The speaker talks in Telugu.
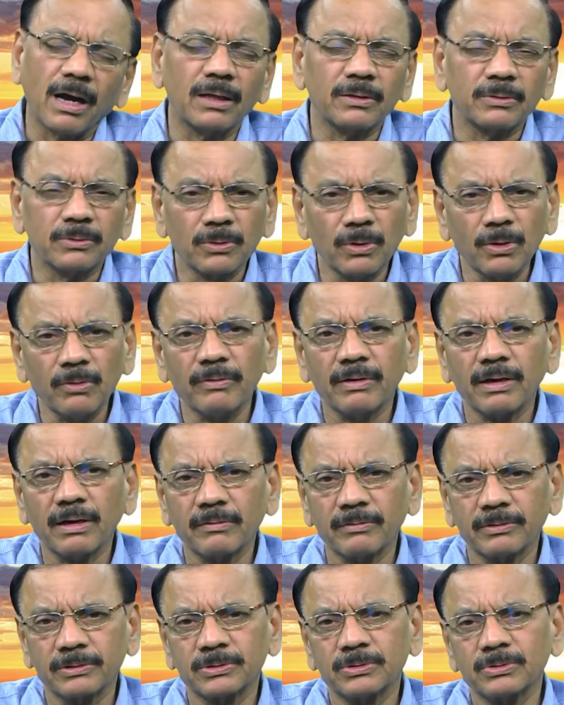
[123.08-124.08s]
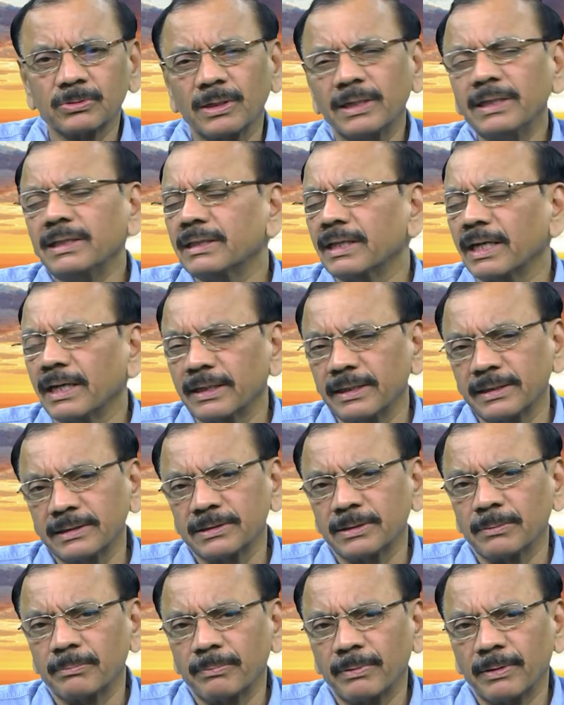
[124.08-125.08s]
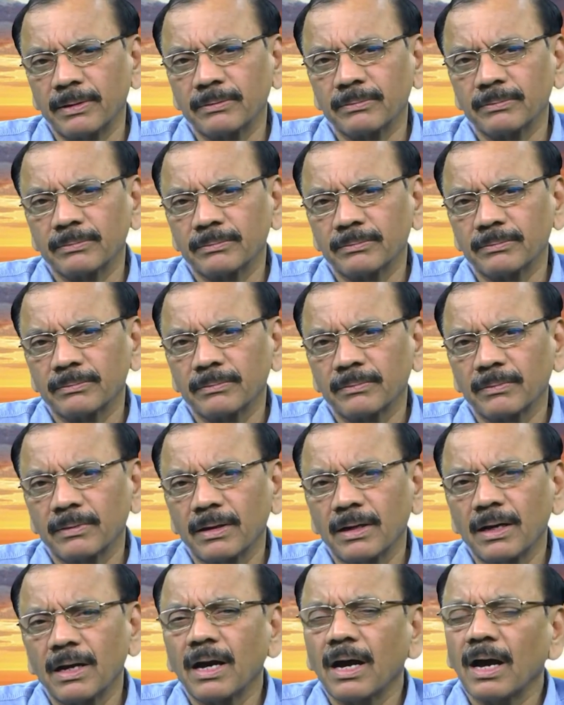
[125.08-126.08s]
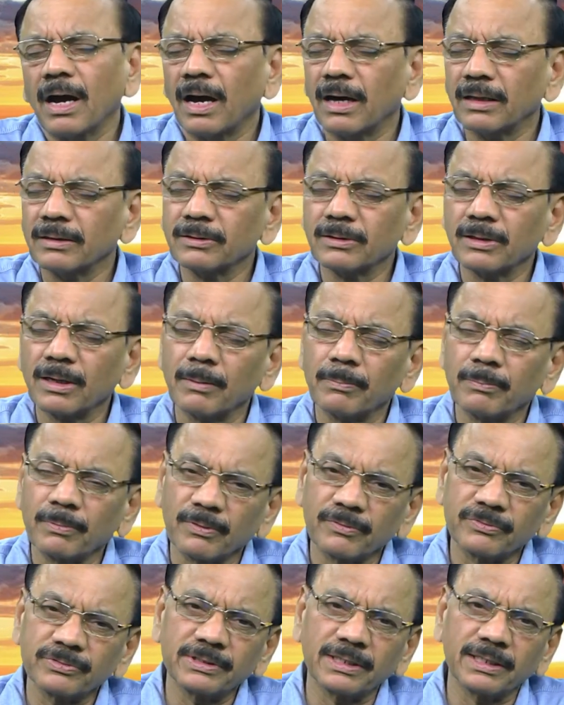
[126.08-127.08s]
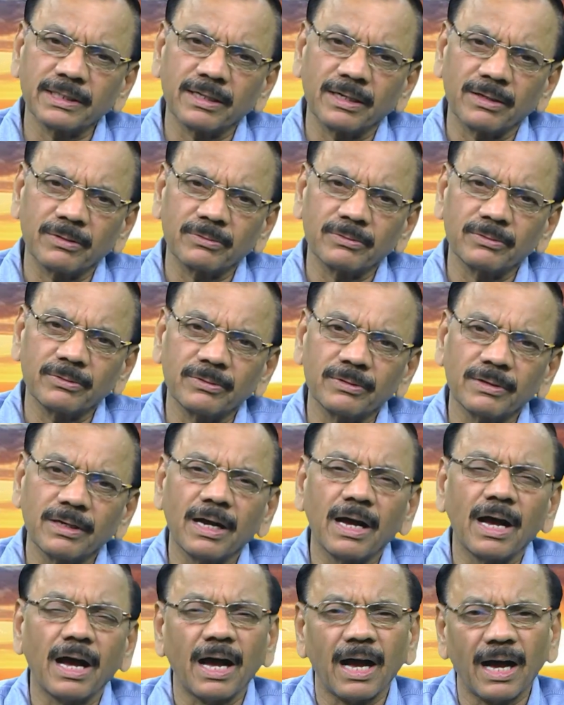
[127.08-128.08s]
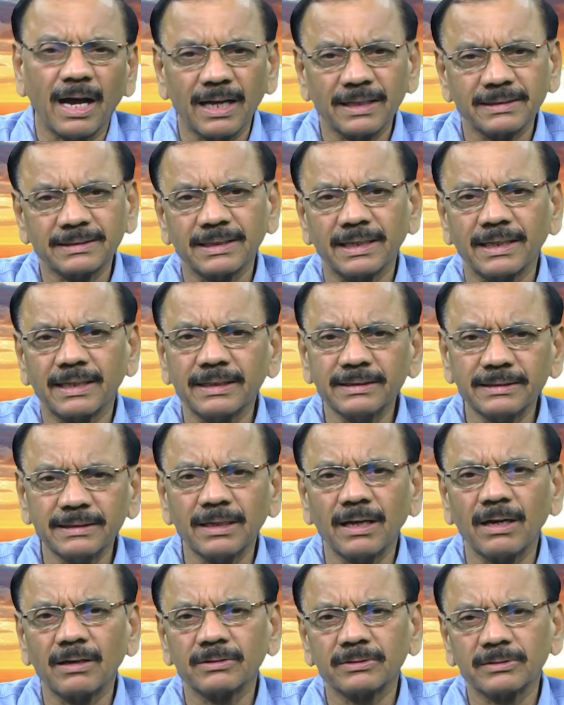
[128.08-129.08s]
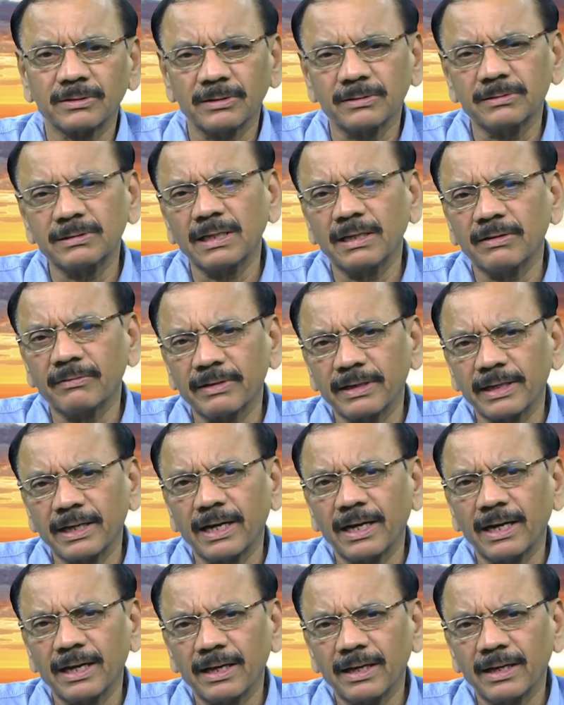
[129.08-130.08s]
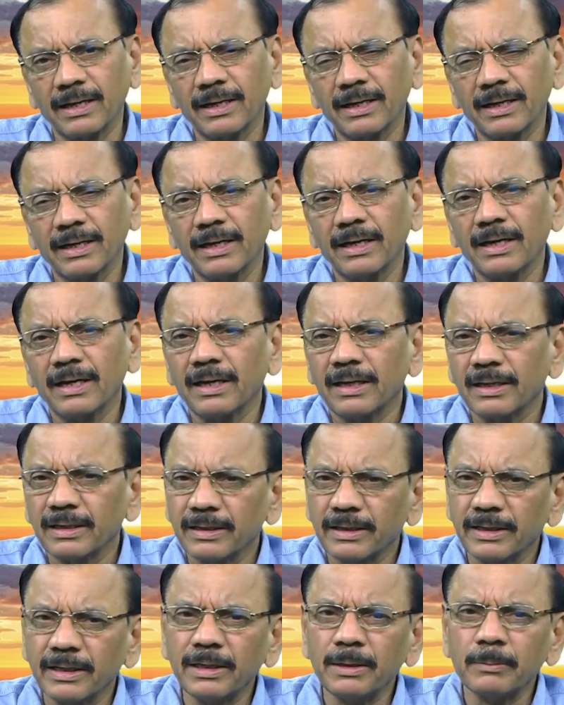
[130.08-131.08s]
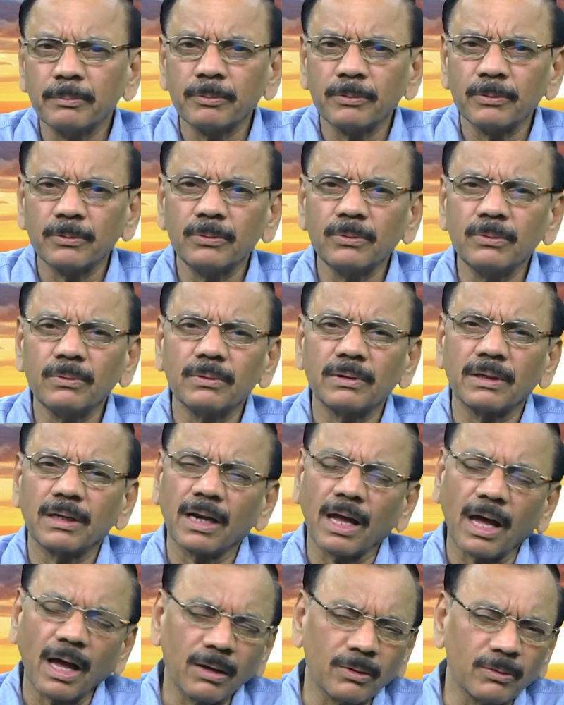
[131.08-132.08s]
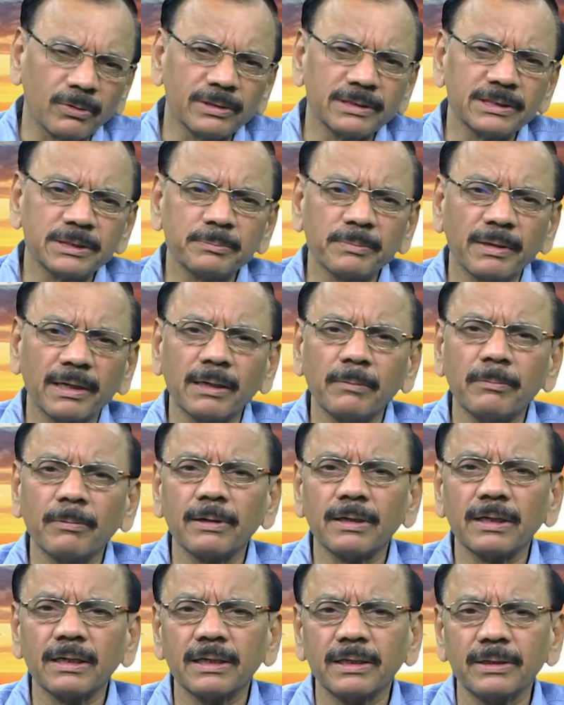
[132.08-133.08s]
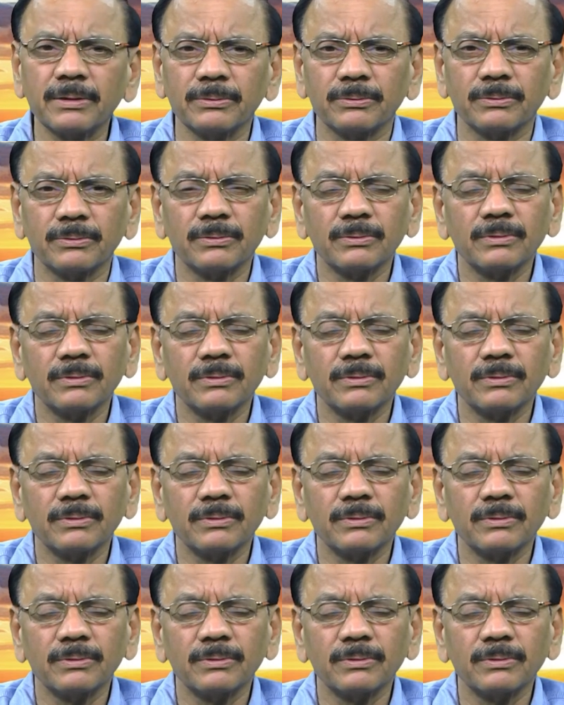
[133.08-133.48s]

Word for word: అందులో వెళ్ళవచ్చు అని ధైర్యం చెప్పాడు అందుకు ఆ ప్రొఫెసర్ గారు ఆ సంగతి నాకు తెలుసులేవయ్యా నేనిప్పుడు నా గురించి బెంగపడడం లేదు